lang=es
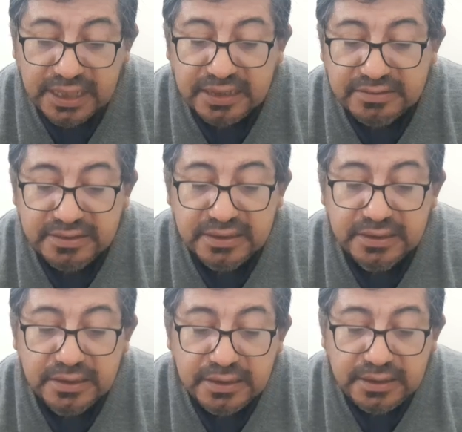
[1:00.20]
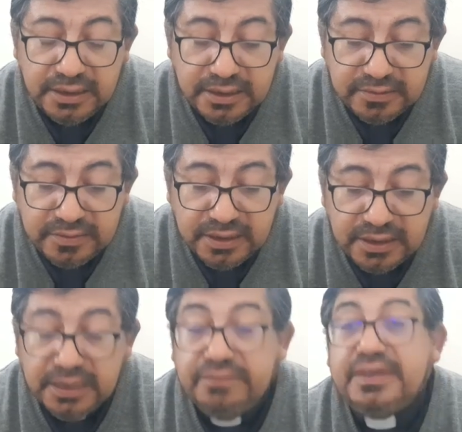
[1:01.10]
qué decir y decían
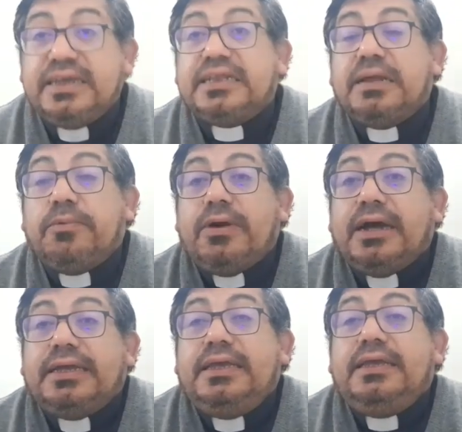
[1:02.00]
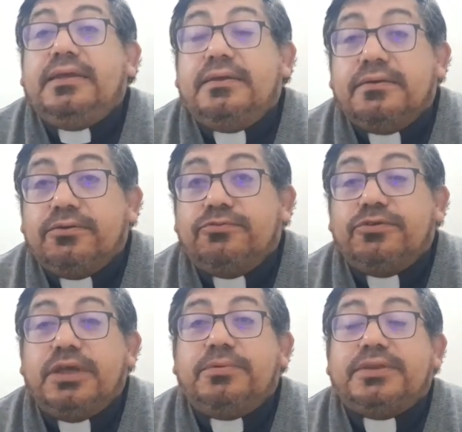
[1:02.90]
que bien que estamos aquí,
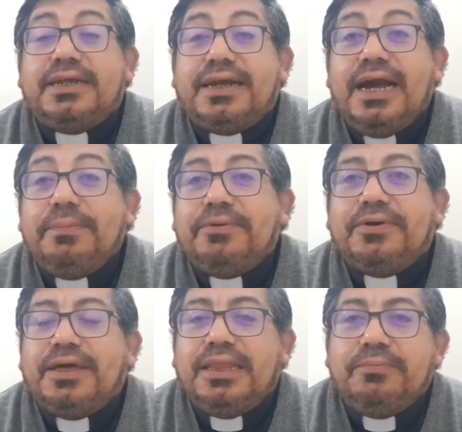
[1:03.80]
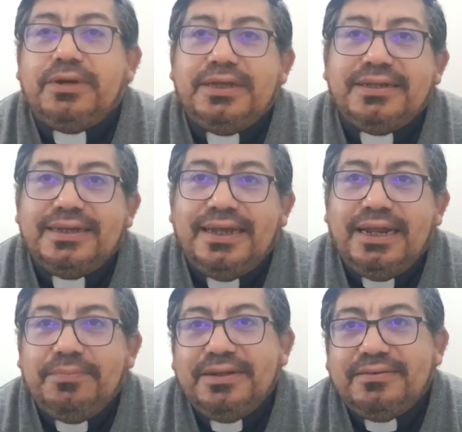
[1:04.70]
construíamos tres carpas, nos quedamos aquí
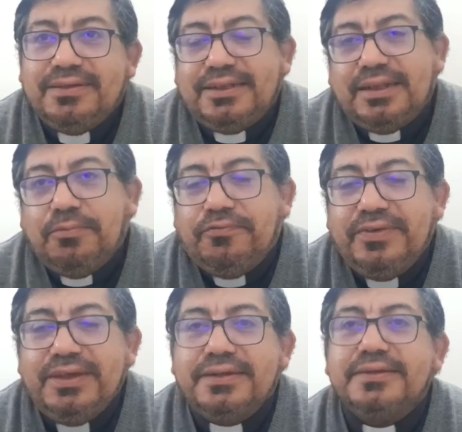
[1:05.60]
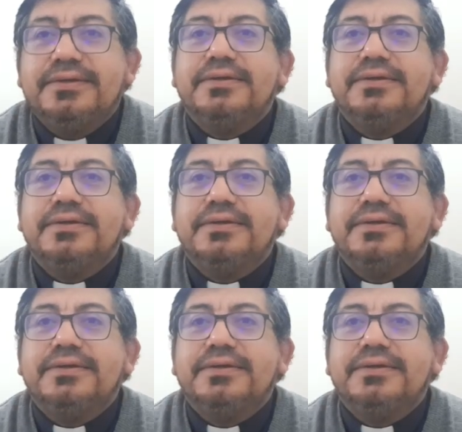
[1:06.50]
tranquilamente, de que estamos bien.